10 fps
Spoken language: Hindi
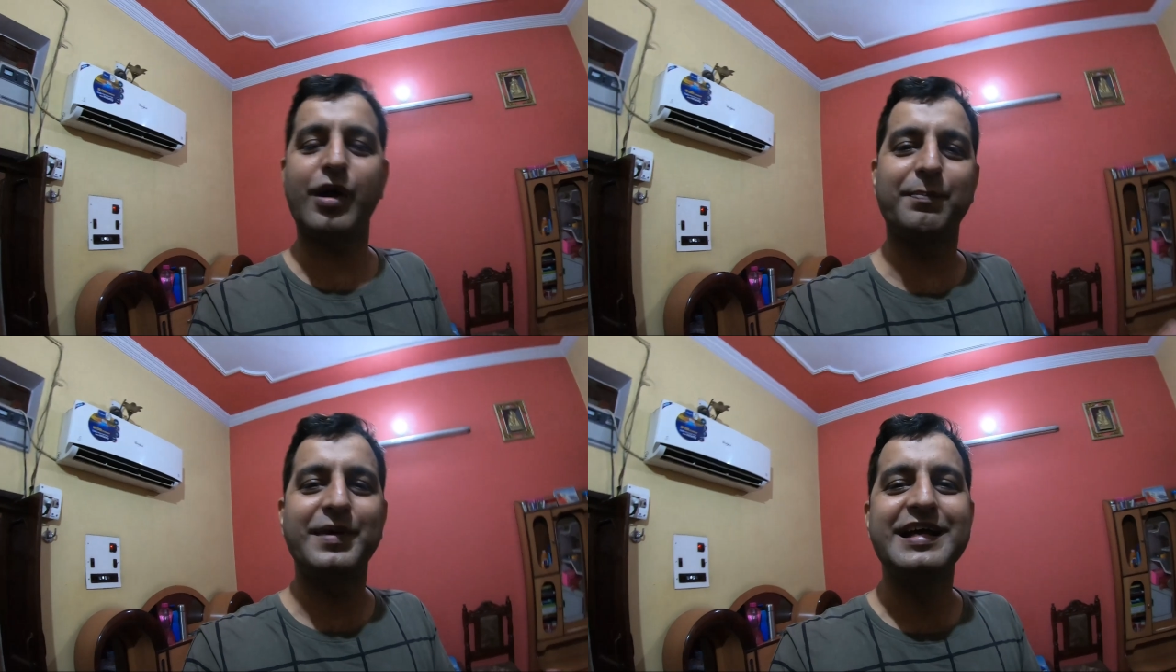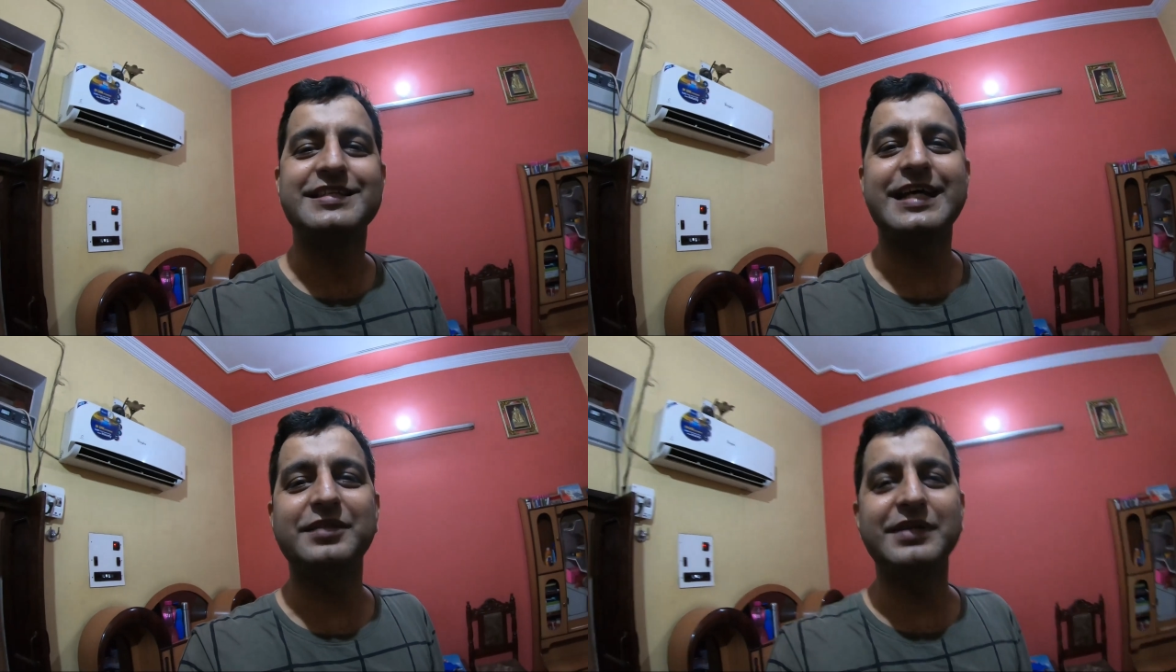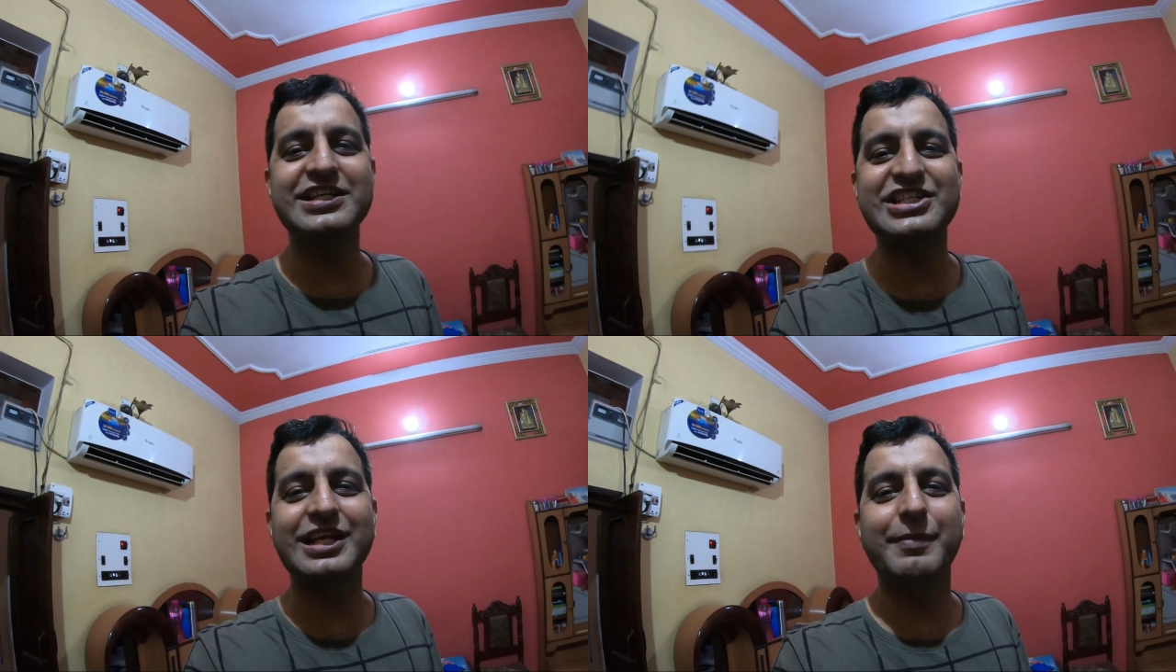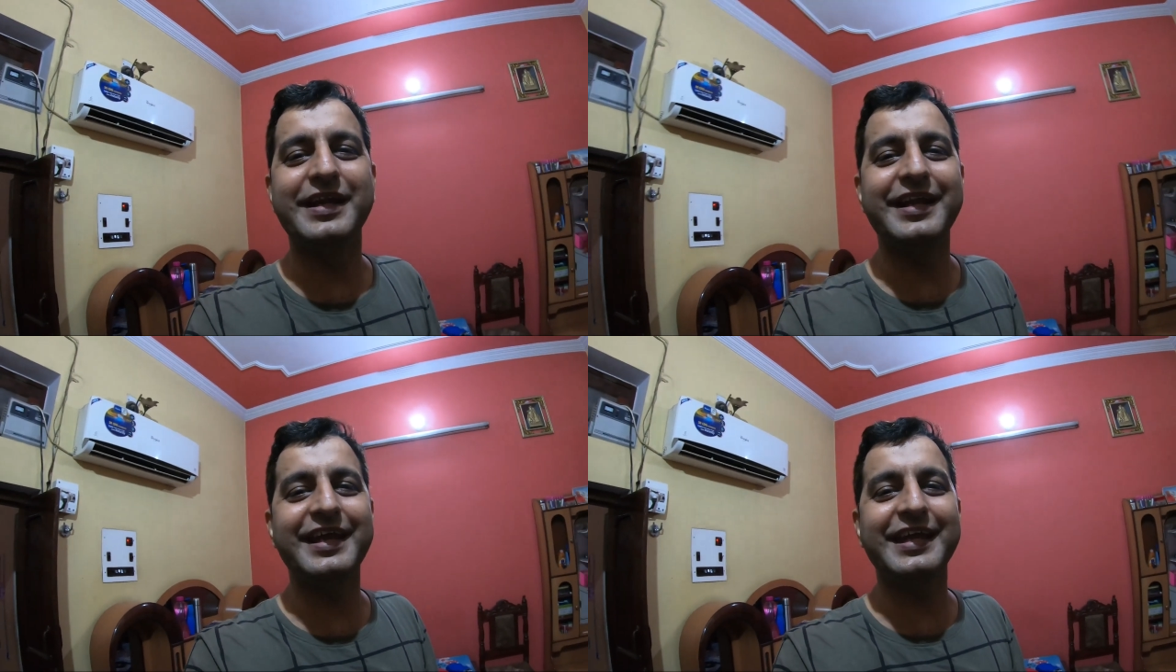आप साथ में डिजिटली
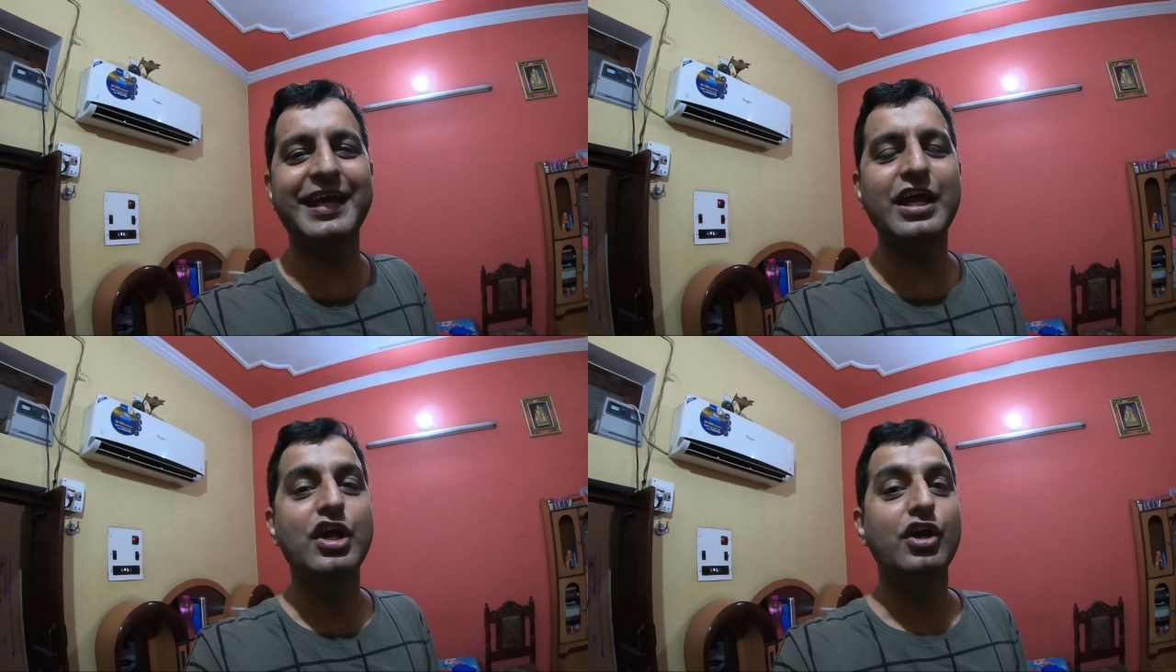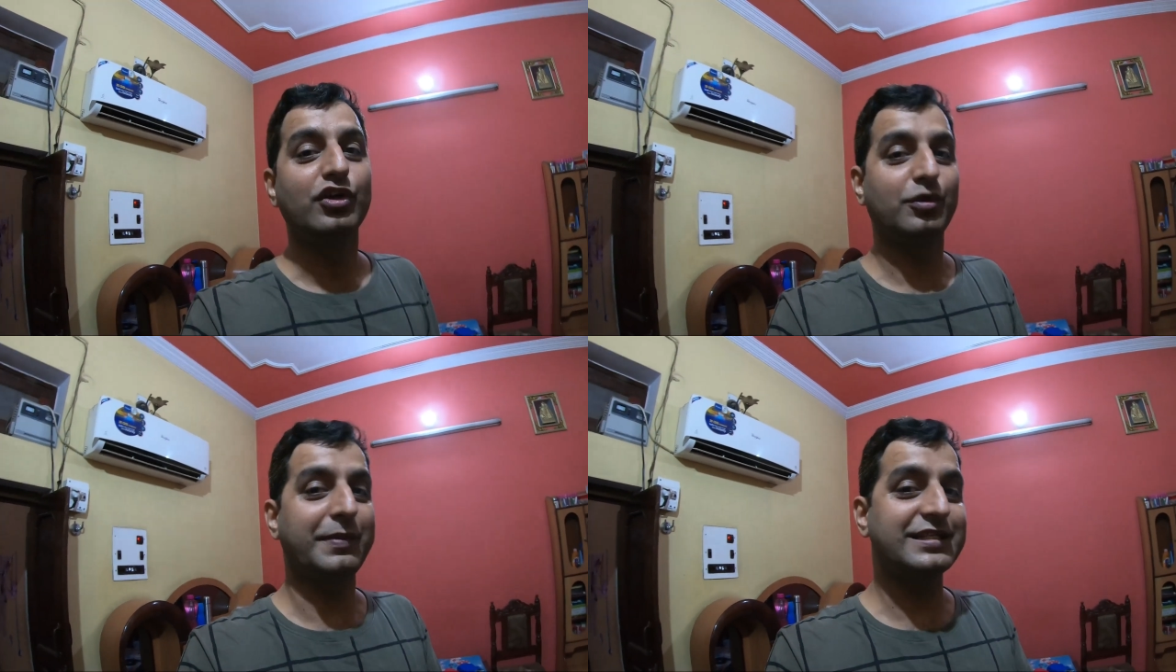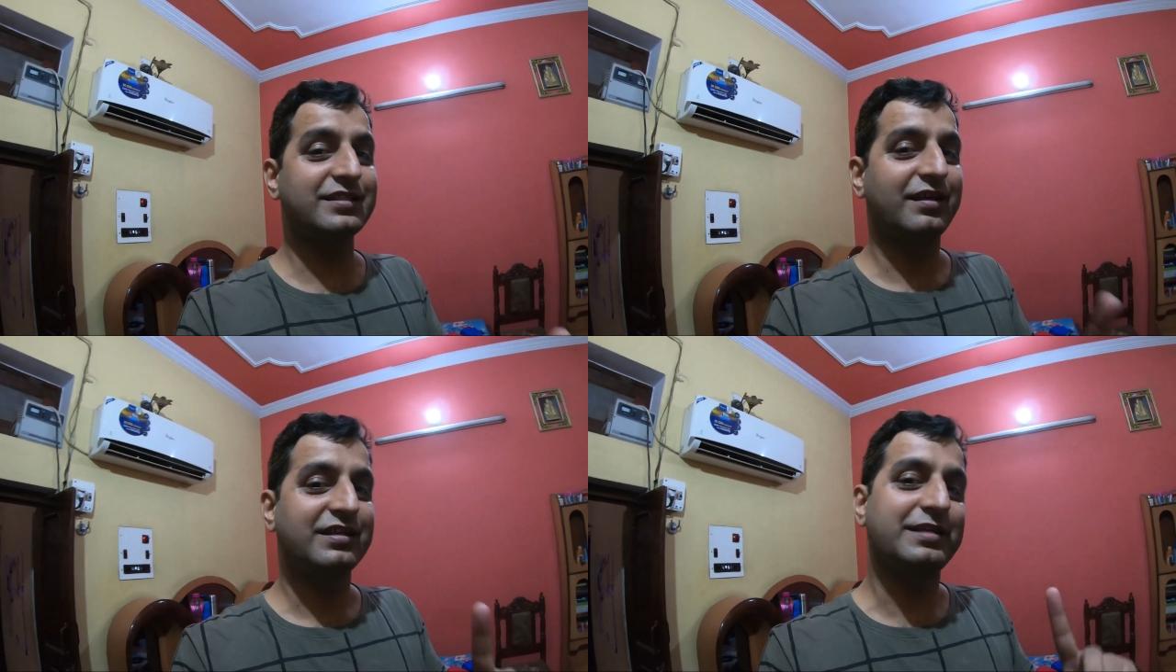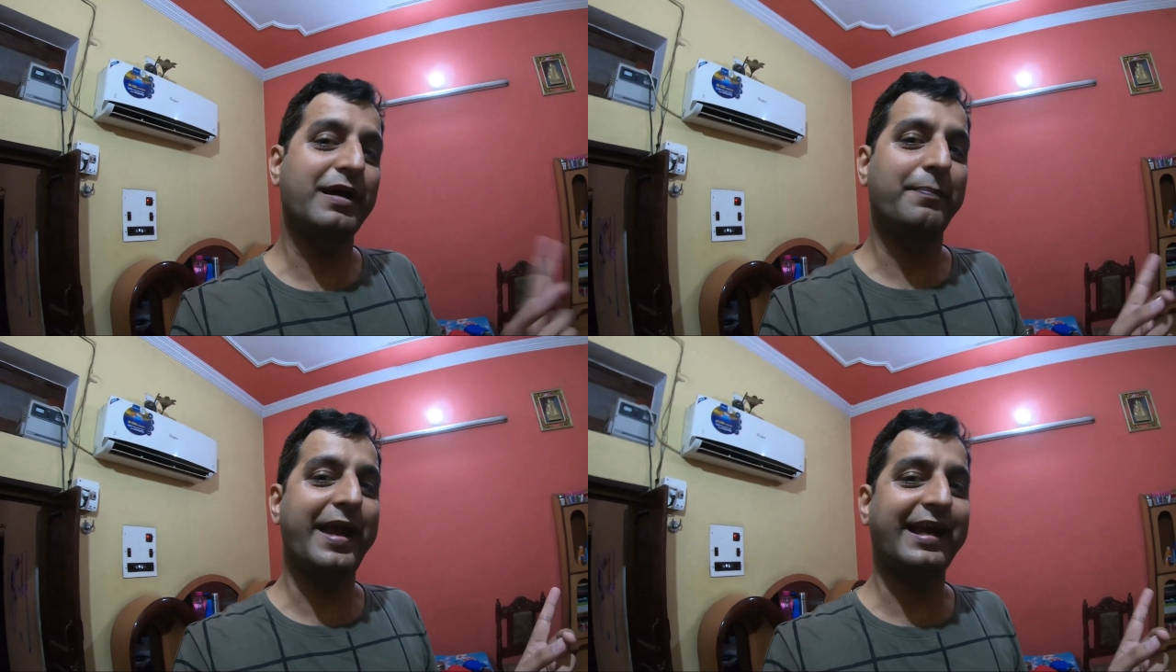बने रहेंगे तो बस
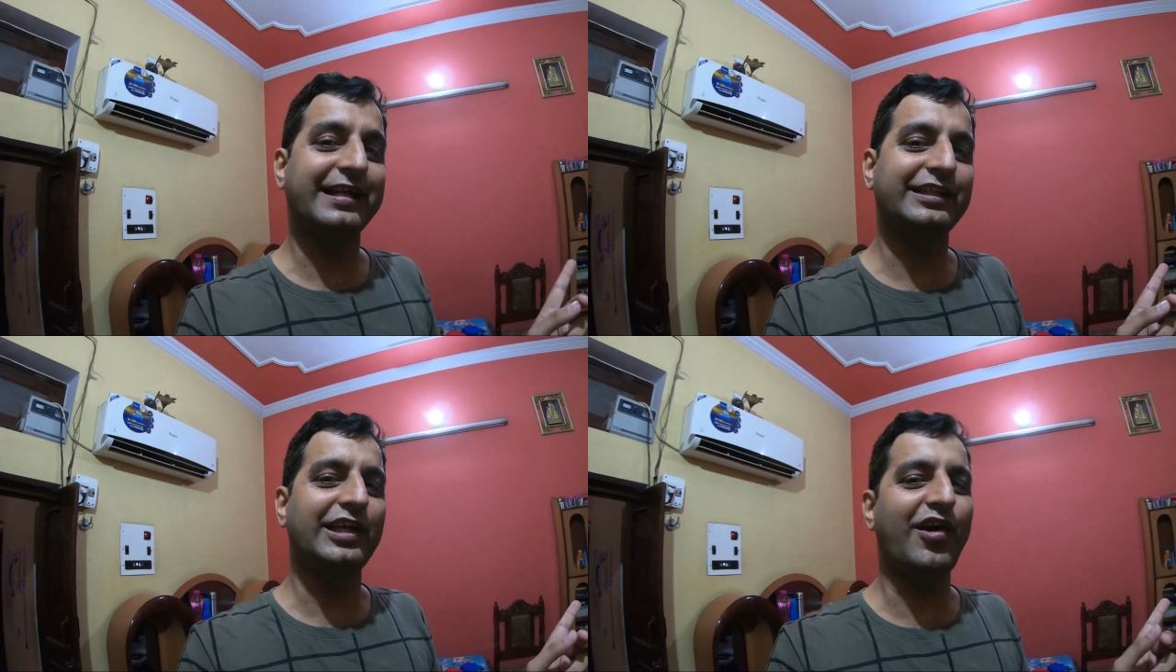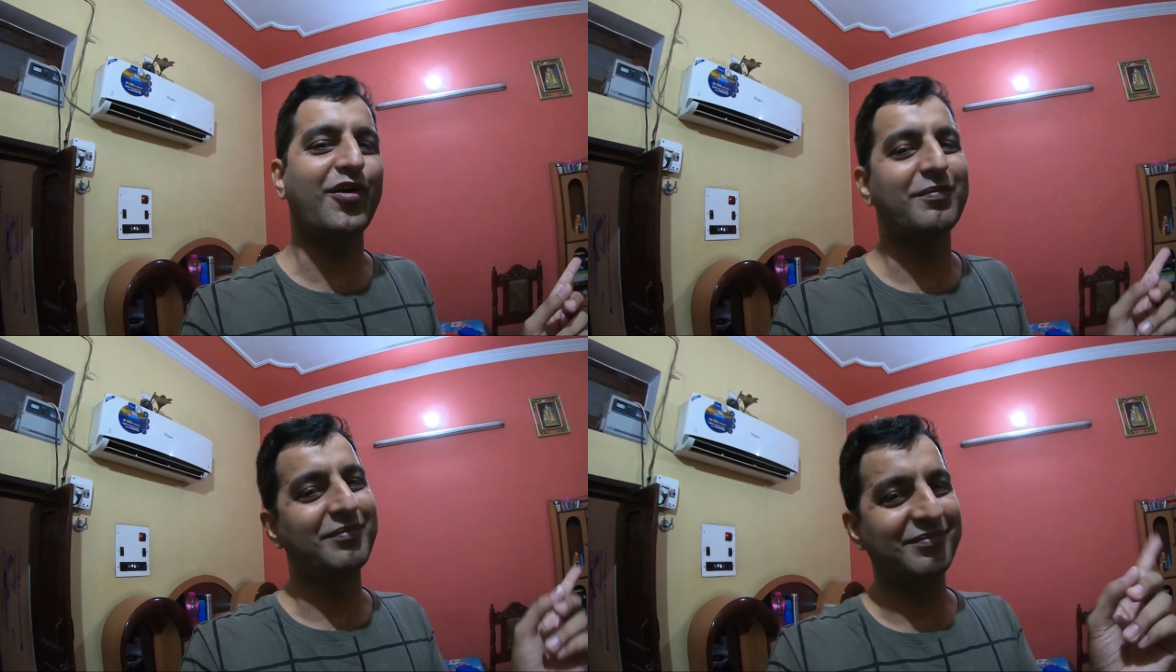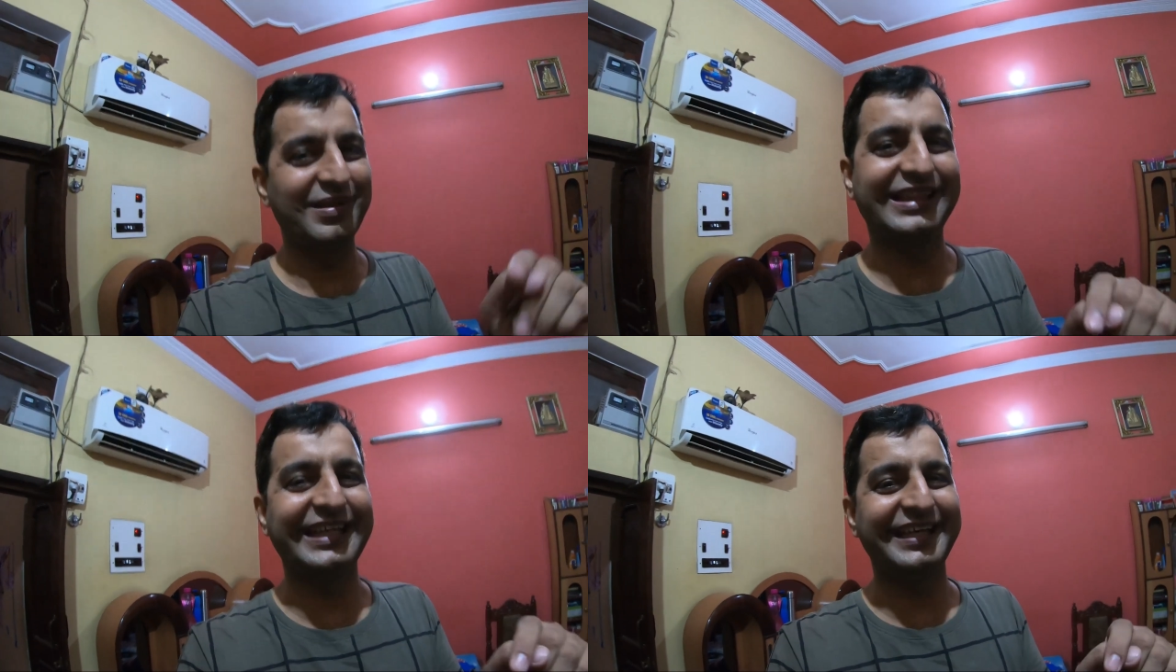सामान पैक करते हैं और मिलते